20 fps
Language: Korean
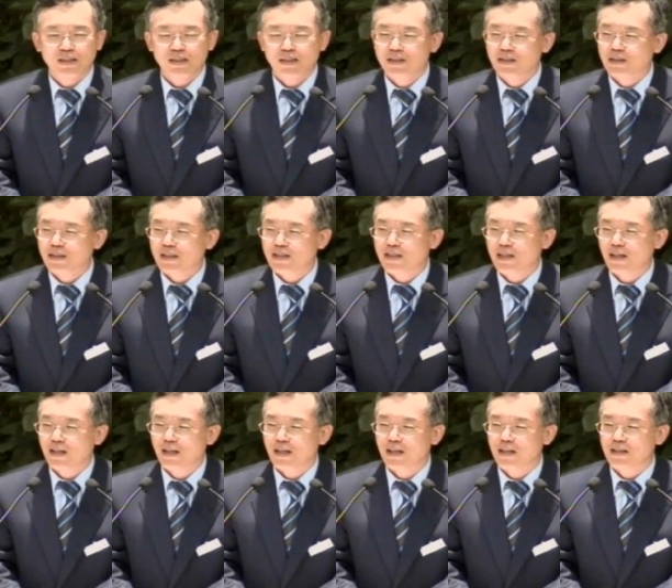그렇게
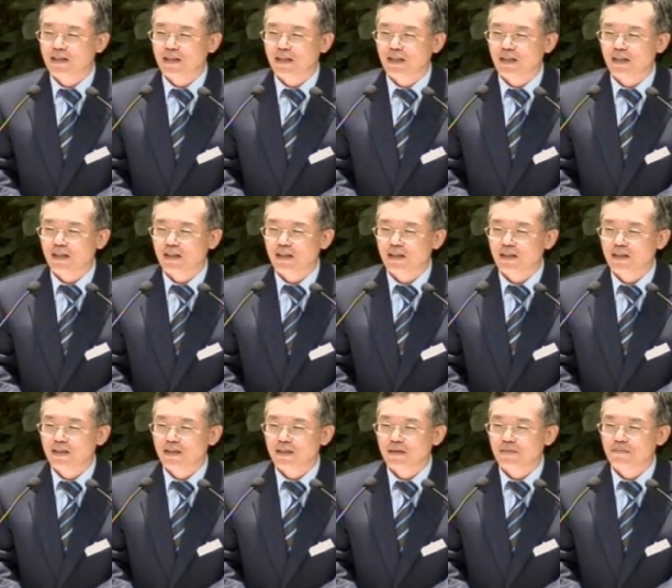생각할 때
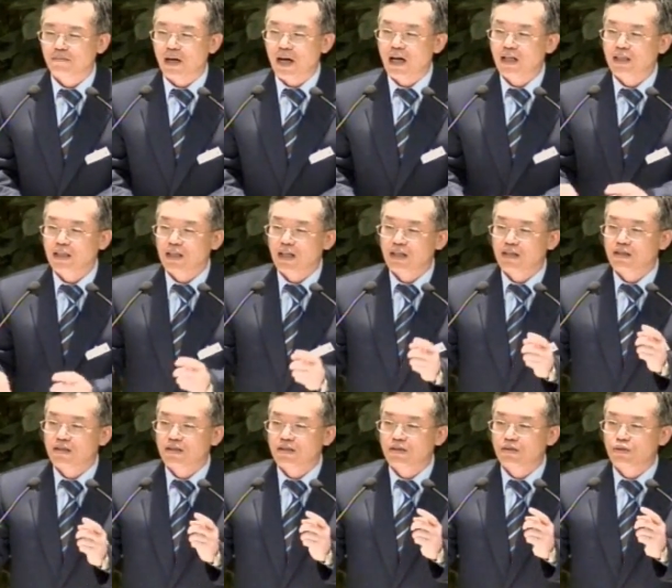마귀가
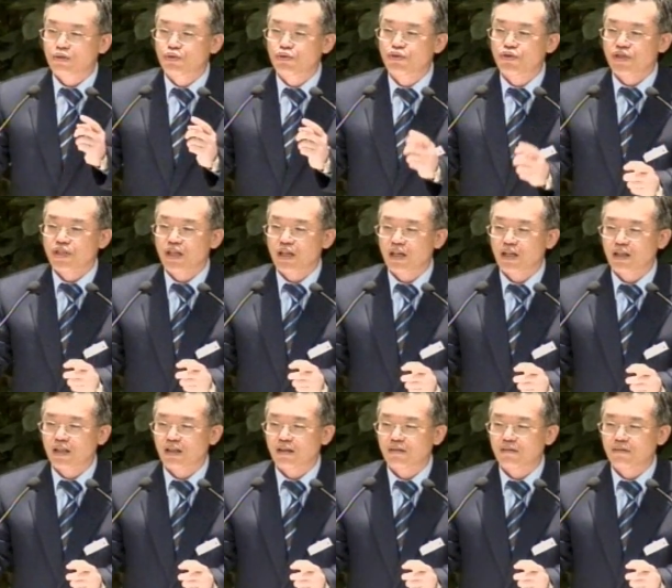그것은 주는
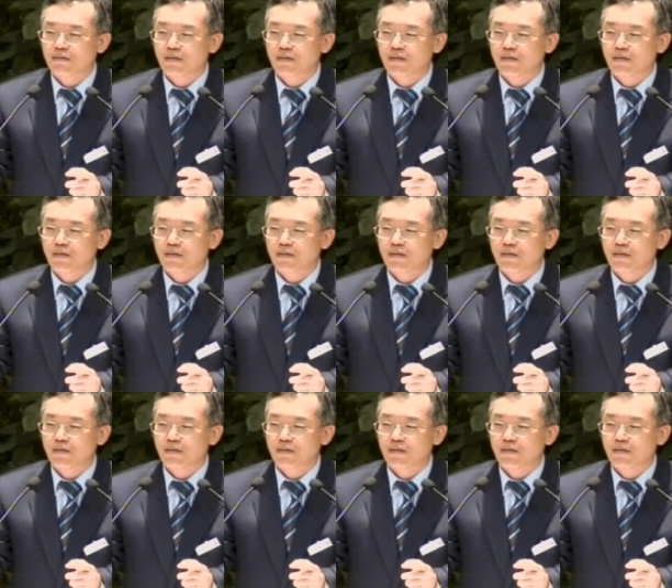생각이에요.